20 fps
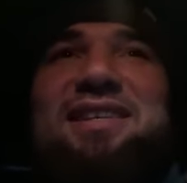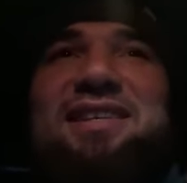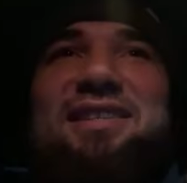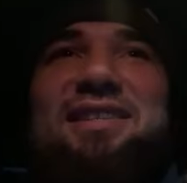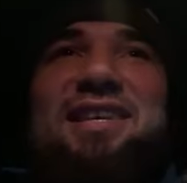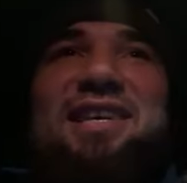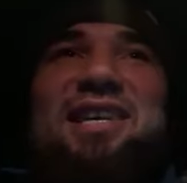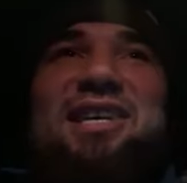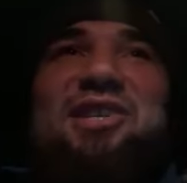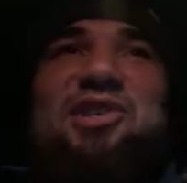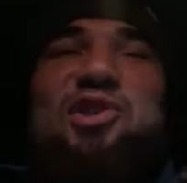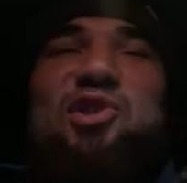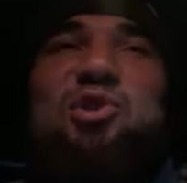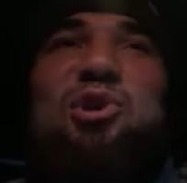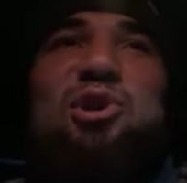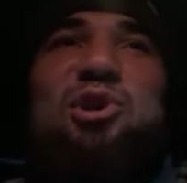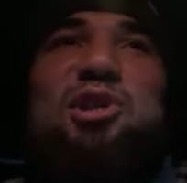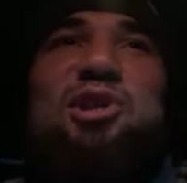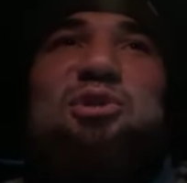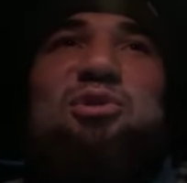Да,
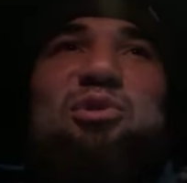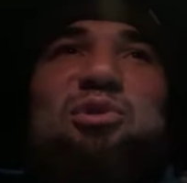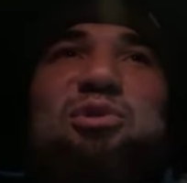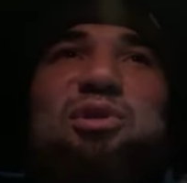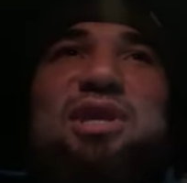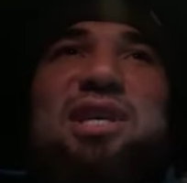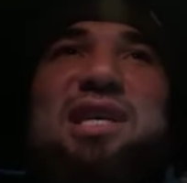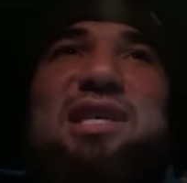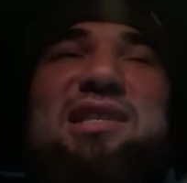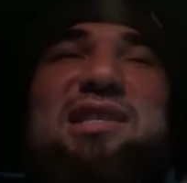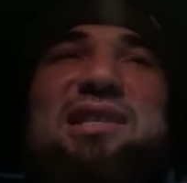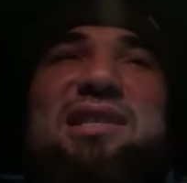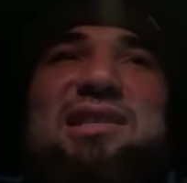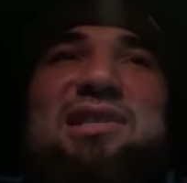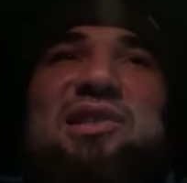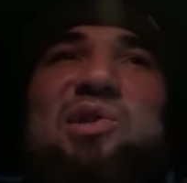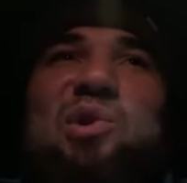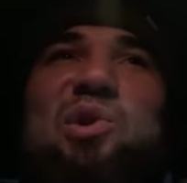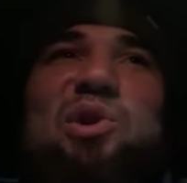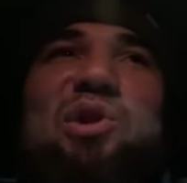столько труда
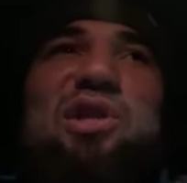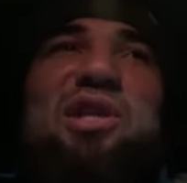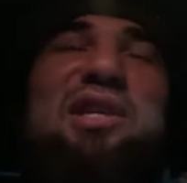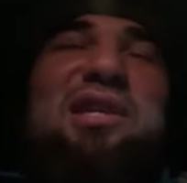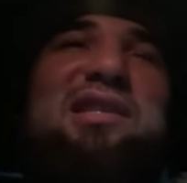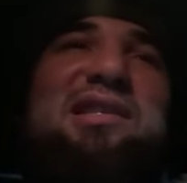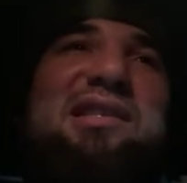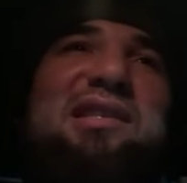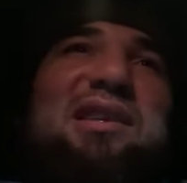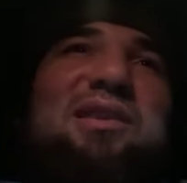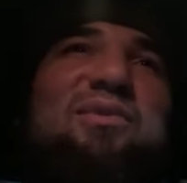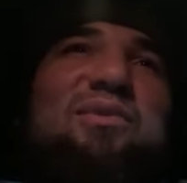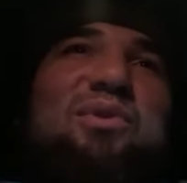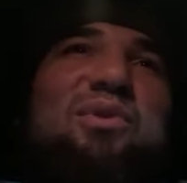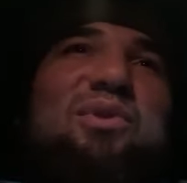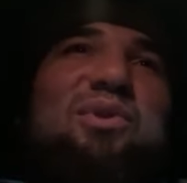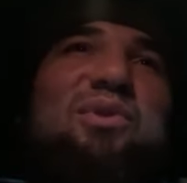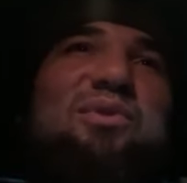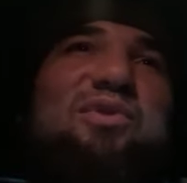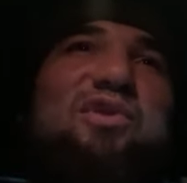здесь, столько
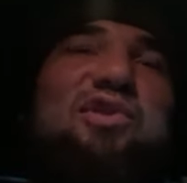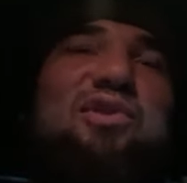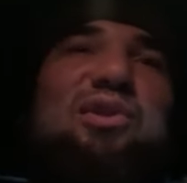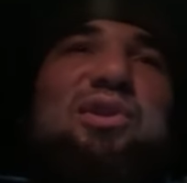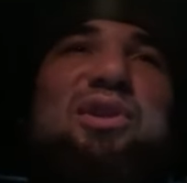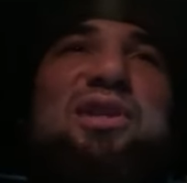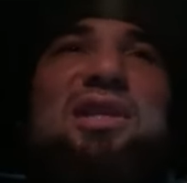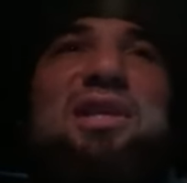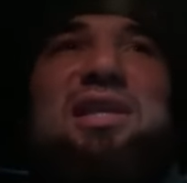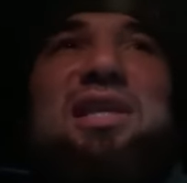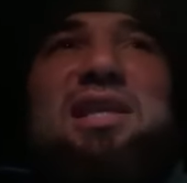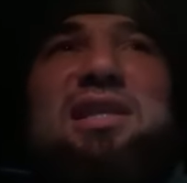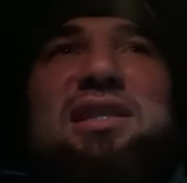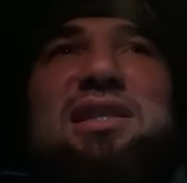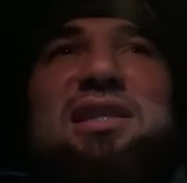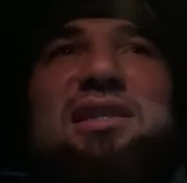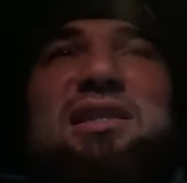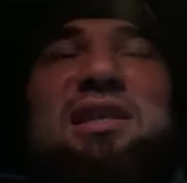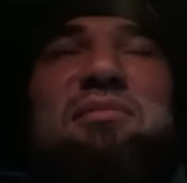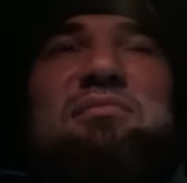разговоров, столько
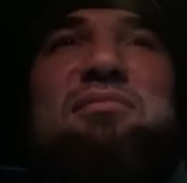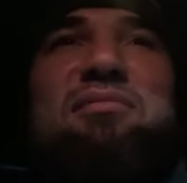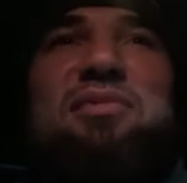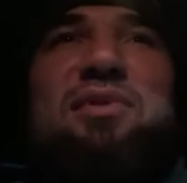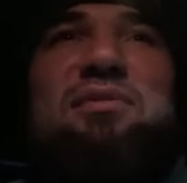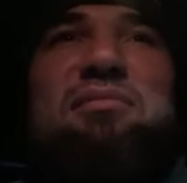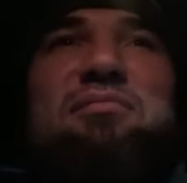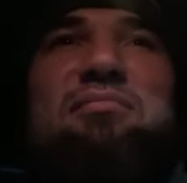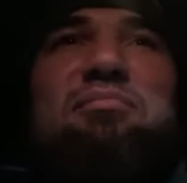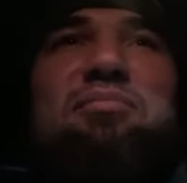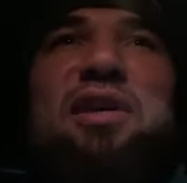этих там ну,